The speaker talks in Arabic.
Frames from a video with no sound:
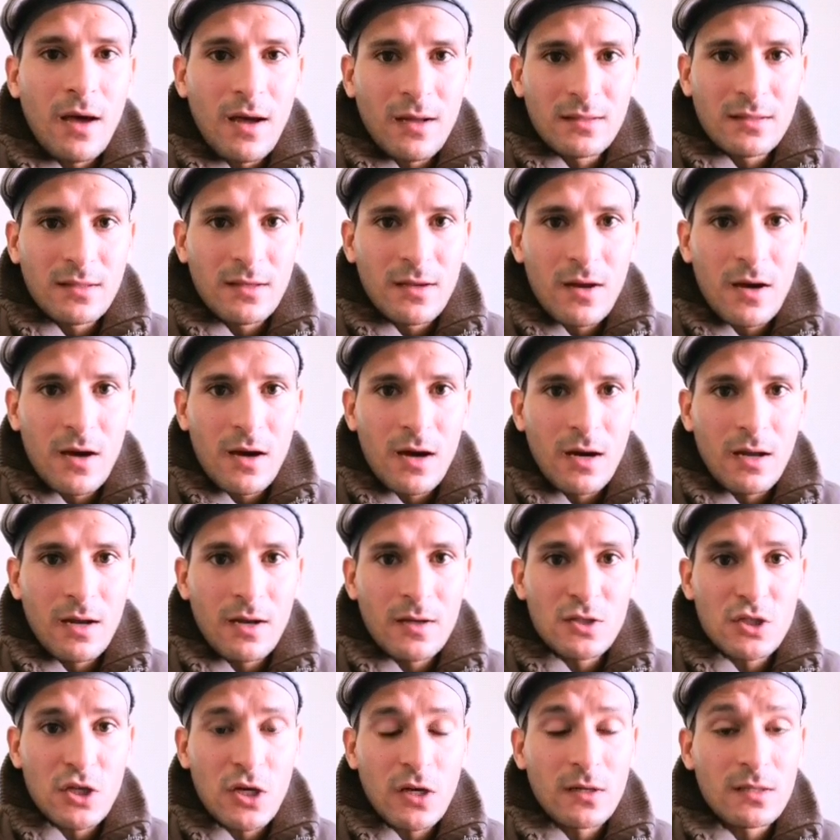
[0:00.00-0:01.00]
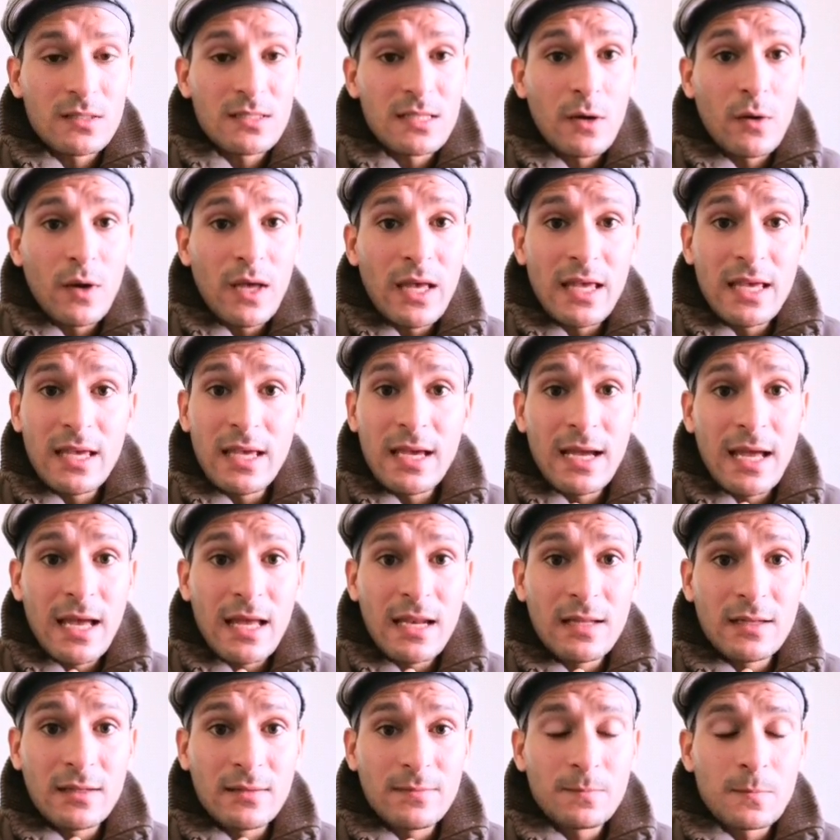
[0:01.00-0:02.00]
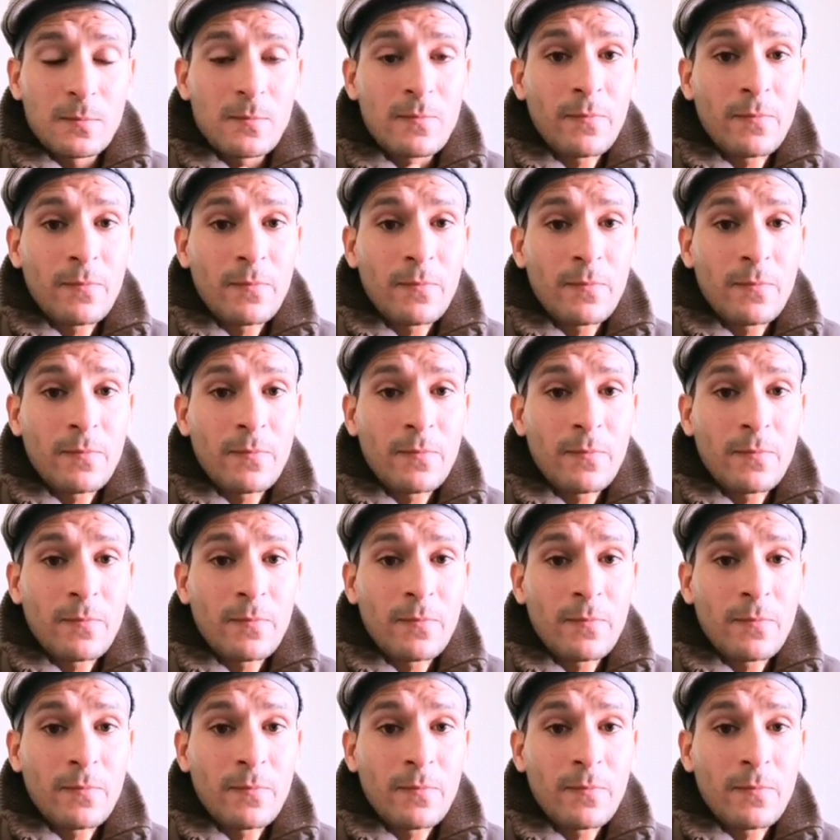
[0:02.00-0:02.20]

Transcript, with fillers: حطيناها على الشعر سواء هي كانت